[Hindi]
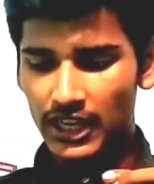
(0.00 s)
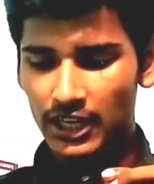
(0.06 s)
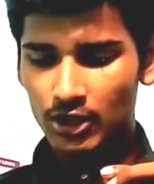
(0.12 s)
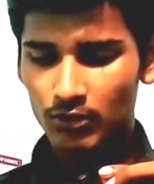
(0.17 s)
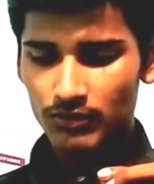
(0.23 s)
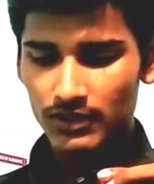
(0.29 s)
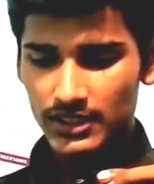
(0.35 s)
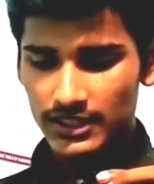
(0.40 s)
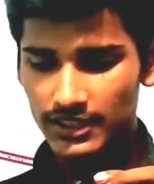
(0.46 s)
एंड
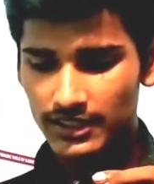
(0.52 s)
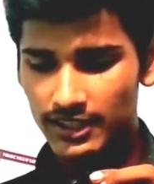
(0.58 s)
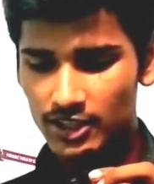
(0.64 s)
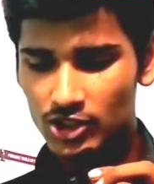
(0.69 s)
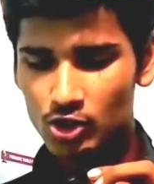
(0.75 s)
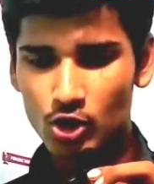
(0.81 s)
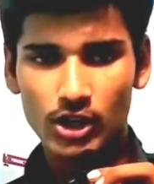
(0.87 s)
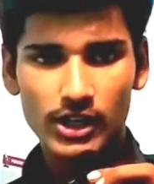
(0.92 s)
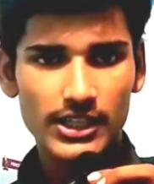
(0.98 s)
ऑब्वियसली
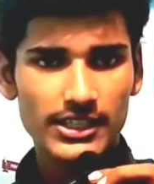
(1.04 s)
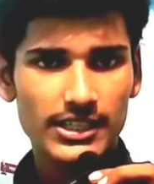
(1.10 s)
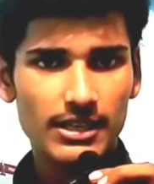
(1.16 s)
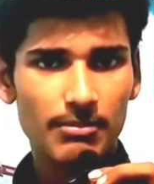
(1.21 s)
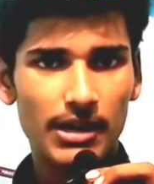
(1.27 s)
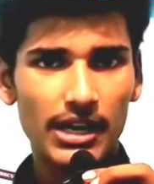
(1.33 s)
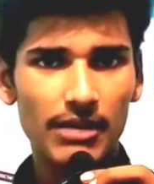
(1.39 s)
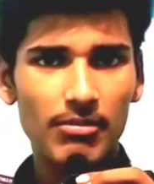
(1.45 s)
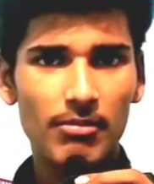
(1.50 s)
नेक्स्ट कॉलेज के
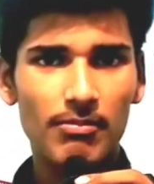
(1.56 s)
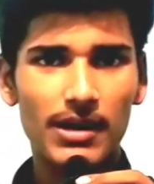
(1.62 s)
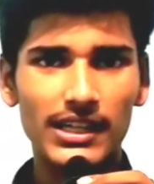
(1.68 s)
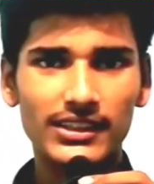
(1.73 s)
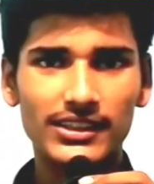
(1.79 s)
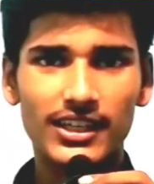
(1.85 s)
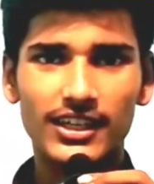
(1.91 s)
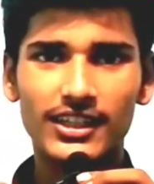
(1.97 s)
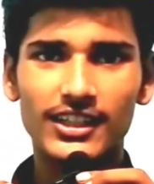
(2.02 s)
बारे में
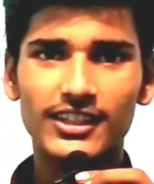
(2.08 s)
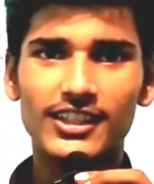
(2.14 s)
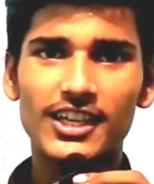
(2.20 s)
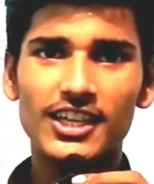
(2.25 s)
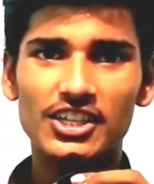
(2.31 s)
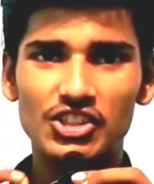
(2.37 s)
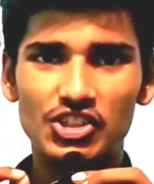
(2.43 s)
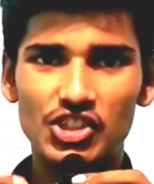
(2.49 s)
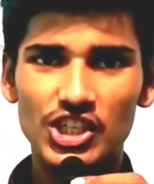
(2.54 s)
बात कर लेते
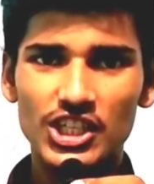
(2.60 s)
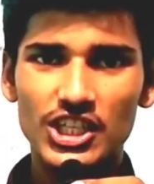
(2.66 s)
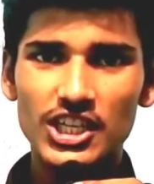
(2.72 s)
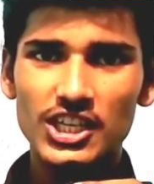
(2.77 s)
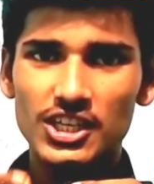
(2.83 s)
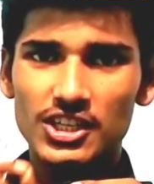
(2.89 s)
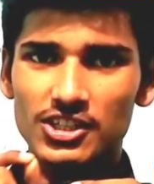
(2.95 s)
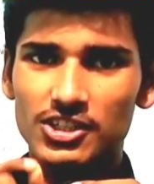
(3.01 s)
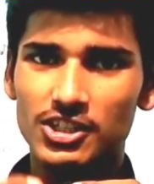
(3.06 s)
हैं जेके
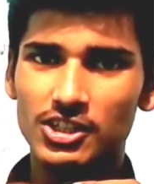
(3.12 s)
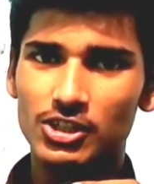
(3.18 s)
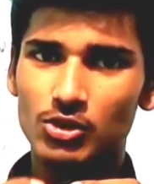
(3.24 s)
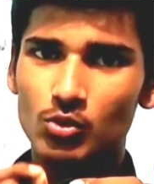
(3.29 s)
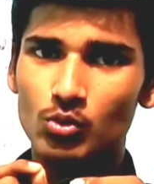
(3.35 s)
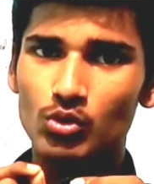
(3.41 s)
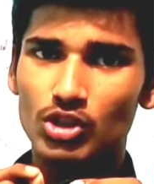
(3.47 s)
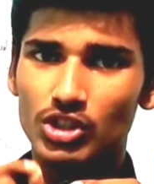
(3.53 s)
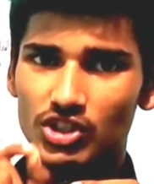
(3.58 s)

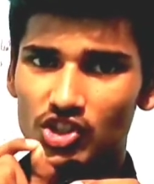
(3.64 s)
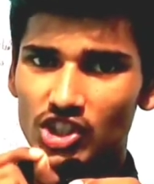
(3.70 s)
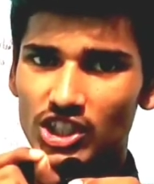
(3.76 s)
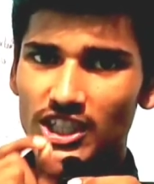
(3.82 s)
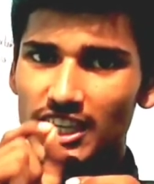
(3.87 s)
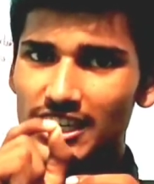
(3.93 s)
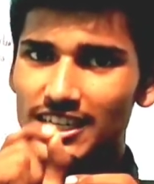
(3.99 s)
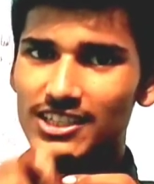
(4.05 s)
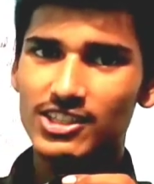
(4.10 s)
इंस्टीट्यूट
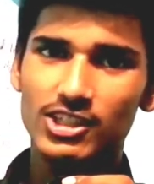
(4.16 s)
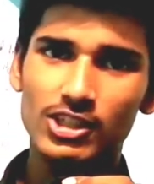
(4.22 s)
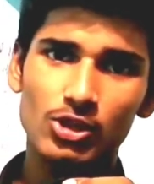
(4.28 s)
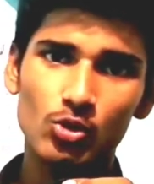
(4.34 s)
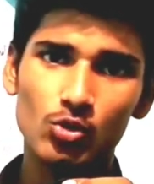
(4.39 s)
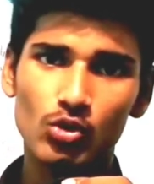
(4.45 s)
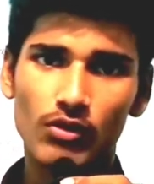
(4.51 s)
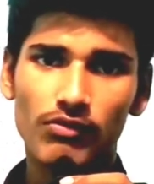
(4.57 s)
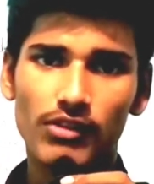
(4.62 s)
जेके
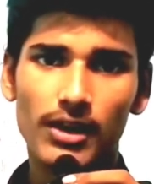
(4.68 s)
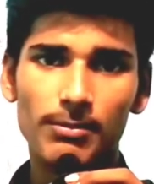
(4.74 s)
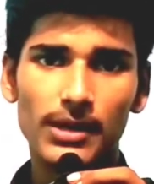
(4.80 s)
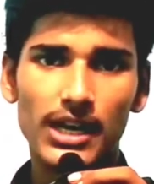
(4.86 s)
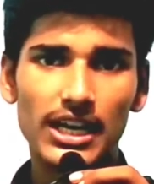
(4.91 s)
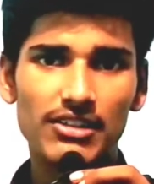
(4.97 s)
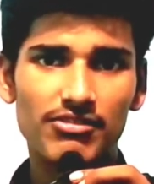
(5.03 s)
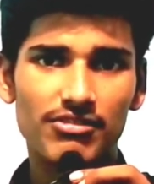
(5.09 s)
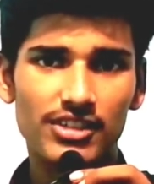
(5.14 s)
इंस्टीट्यूट ऑफ
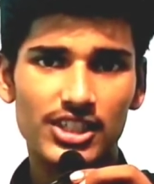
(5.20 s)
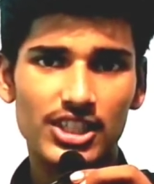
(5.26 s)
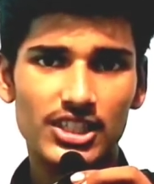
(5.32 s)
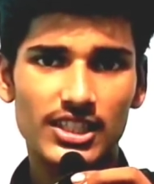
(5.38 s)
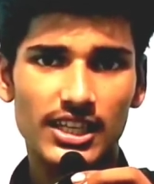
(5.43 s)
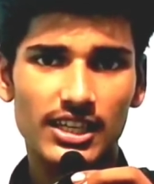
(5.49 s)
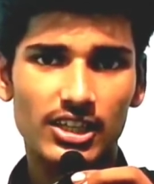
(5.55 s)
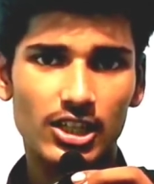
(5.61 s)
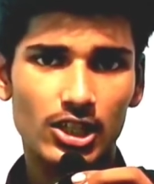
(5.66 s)
अप्लाइड
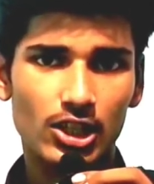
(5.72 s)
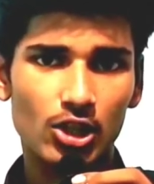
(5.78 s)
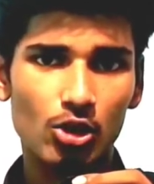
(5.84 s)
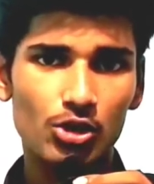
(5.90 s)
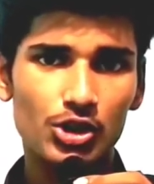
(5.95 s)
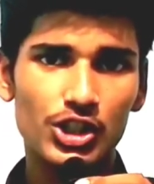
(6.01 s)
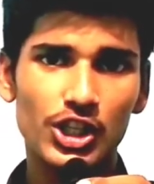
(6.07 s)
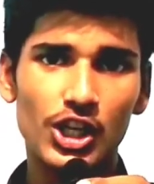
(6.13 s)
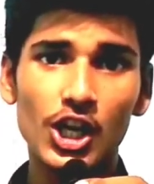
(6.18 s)
फिजिक्स एंड
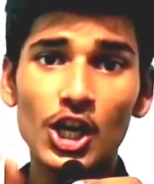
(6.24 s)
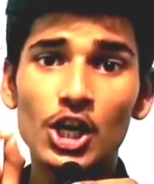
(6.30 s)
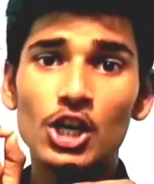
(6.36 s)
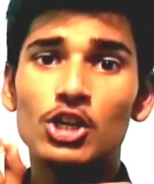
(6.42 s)
टेक्नोलॉजी